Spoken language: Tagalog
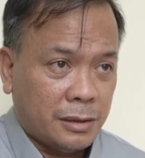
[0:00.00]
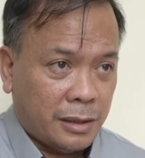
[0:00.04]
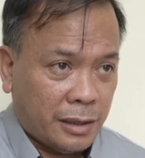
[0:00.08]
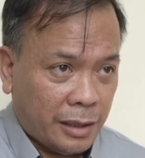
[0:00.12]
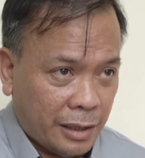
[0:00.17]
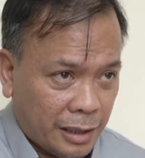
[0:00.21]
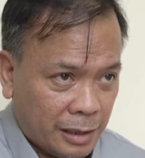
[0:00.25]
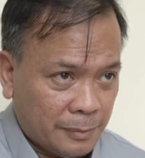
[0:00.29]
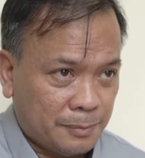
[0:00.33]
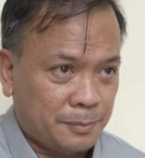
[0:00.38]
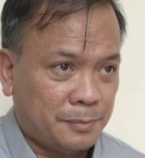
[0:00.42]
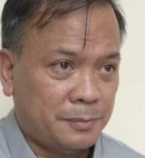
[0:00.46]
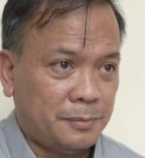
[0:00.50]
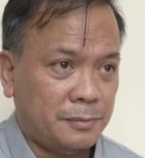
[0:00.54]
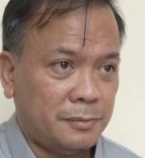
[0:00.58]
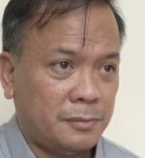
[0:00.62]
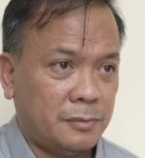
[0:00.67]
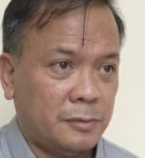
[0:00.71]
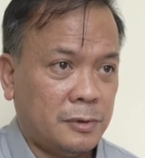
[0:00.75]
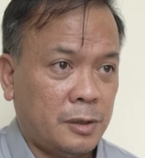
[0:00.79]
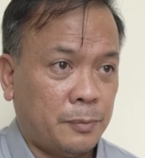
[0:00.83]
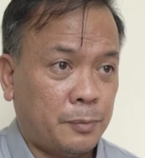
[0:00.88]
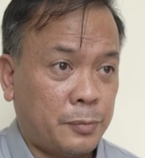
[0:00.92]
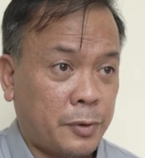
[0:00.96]
help
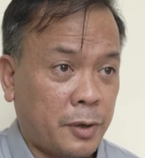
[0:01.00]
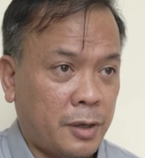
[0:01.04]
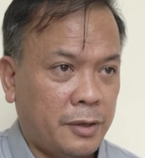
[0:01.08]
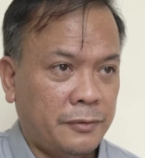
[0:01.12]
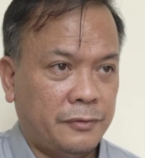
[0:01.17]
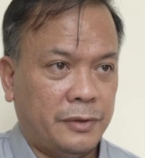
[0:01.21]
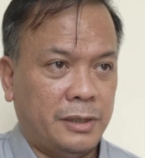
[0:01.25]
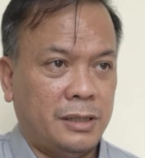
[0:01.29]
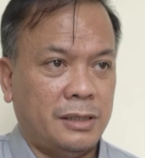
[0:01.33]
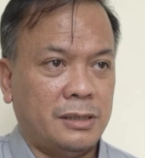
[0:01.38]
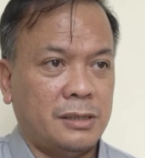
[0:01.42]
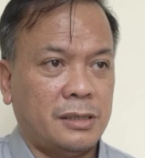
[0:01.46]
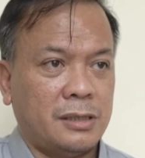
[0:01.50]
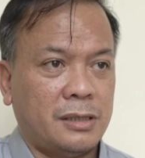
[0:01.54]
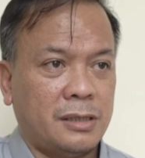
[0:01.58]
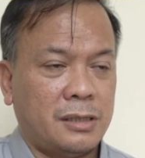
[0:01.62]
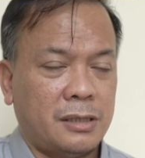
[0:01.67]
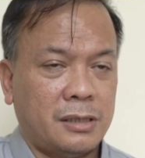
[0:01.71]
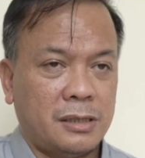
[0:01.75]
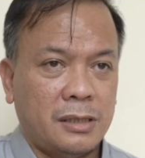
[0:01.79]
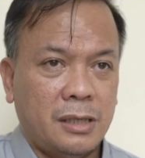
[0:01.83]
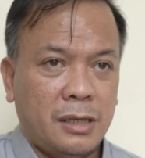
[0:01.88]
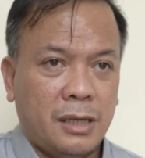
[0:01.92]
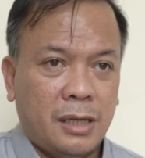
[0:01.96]
the
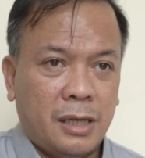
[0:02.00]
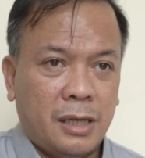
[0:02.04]
province